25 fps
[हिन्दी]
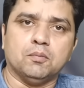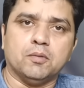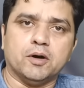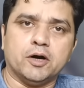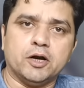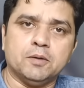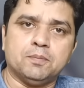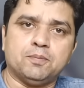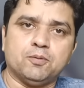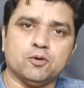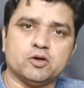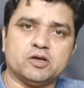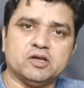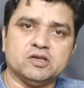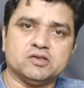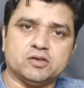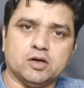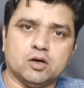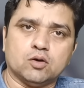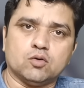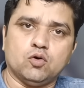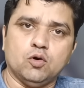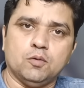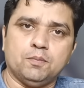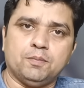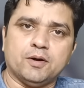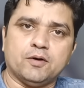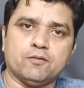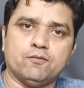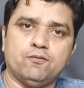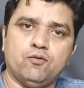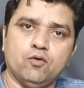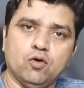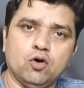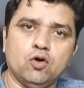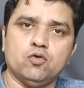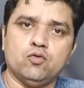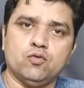मणिपुर की सड़कों पर
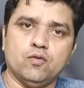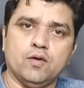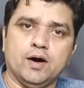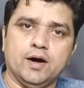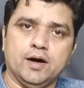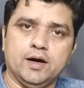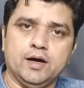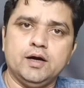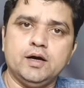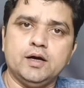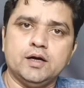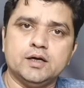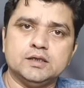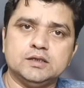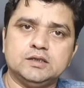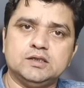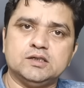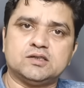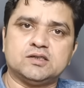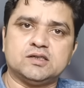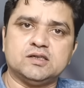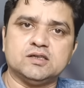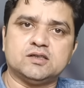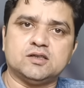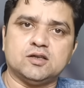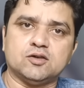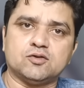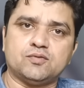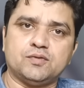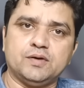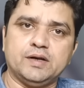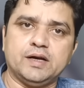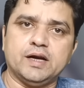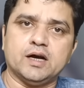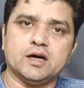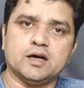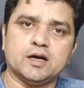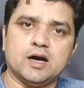वो हुआ है जिसकी
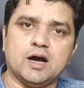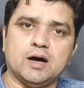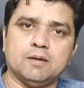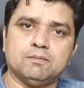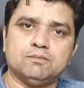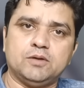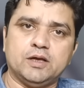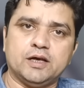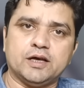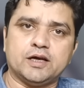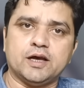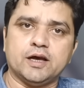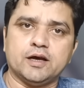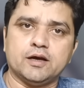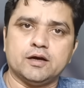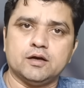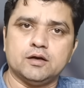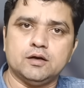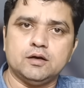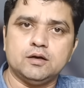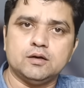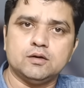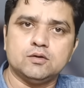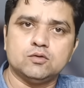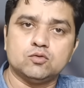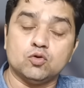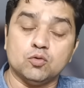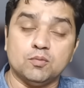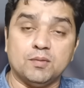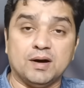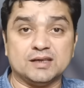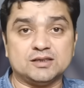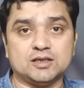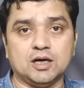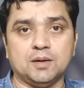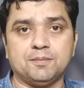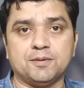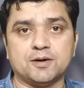तस्वीरें अगर आप देखेंगे तो
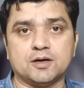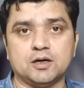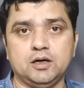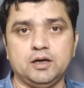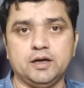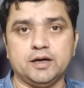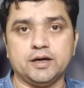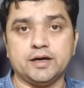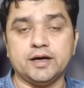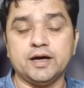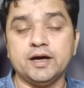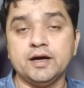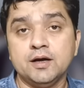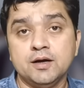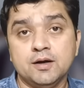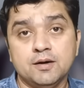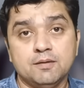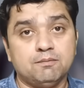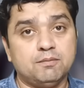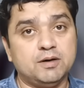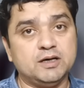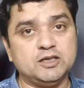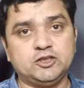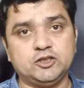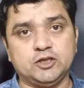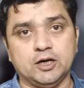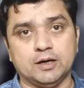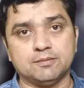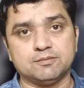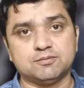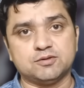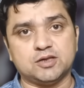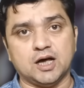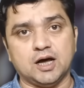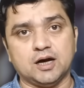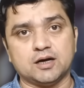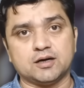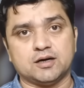माथा पकड़ लेंगे बड़ी
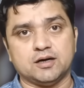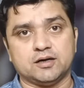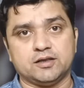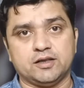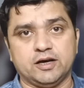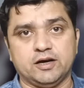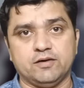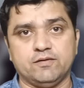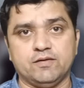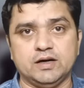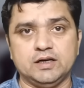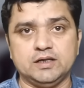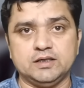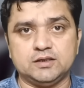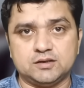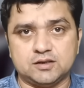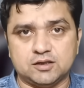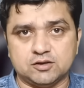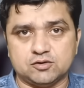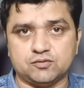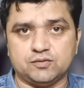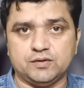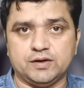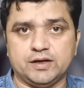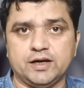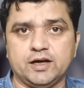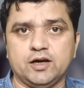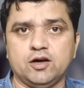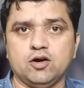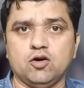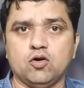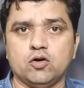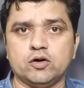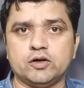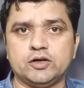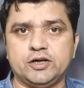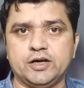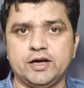शर्मसार कर देने वाली तस्वीरें हैं
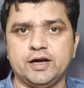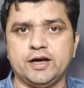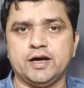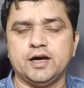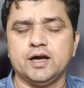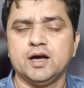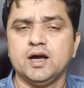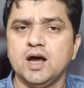और ये